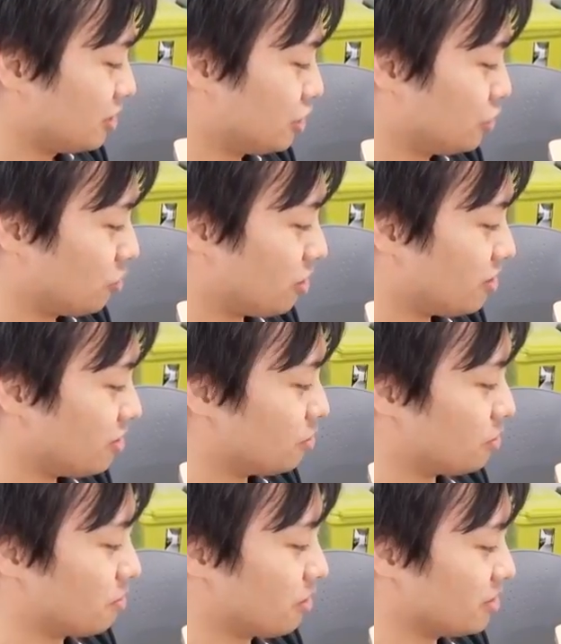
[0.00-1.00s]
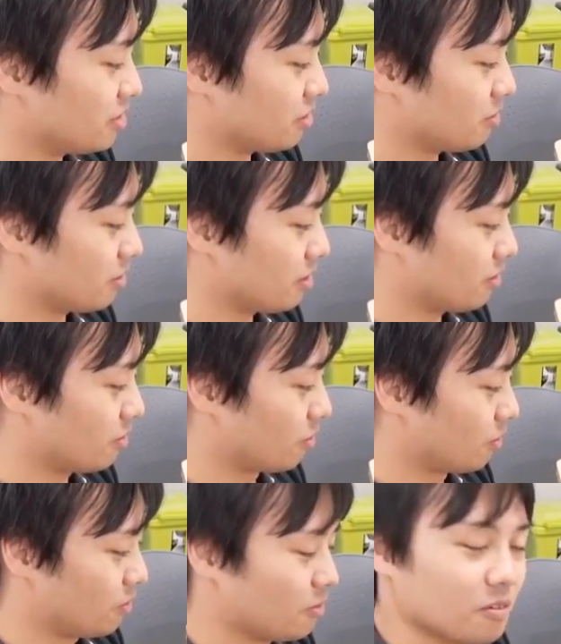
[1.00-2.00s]
市場がる時毎日やれば結
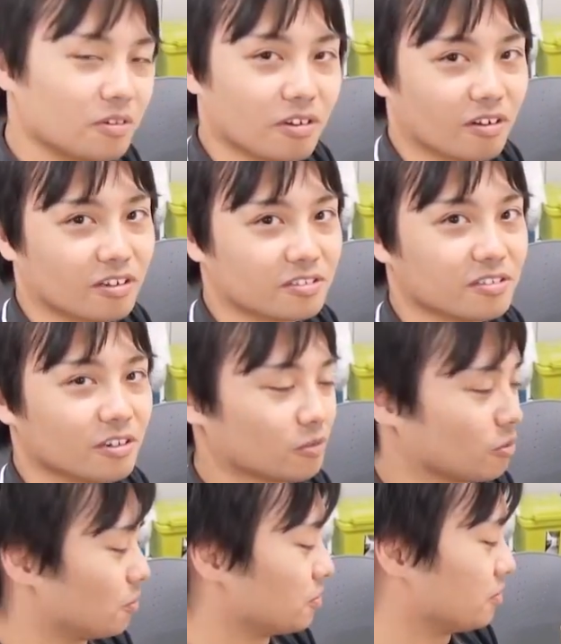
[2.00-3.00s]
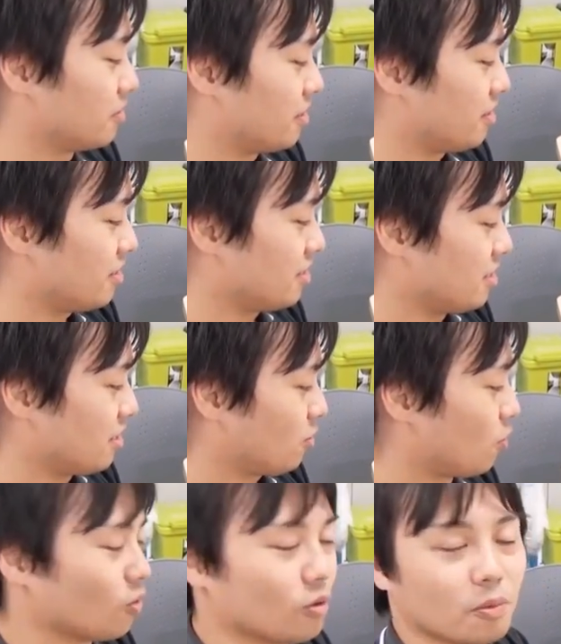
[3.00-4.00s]
構座額になると思うんで
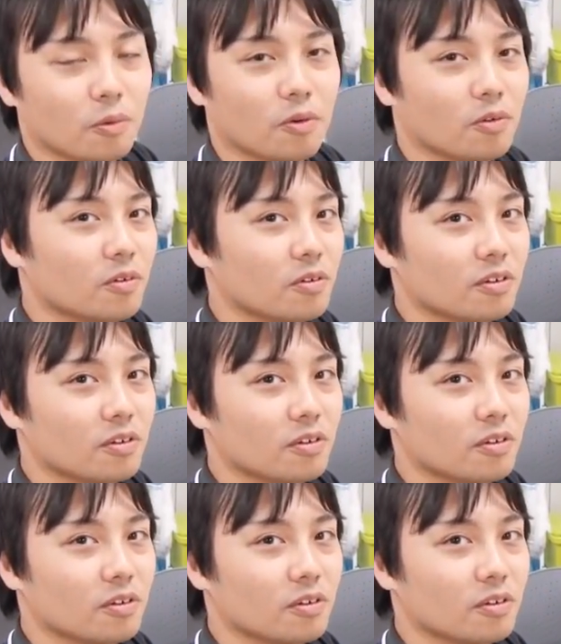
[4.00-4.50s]
今後も、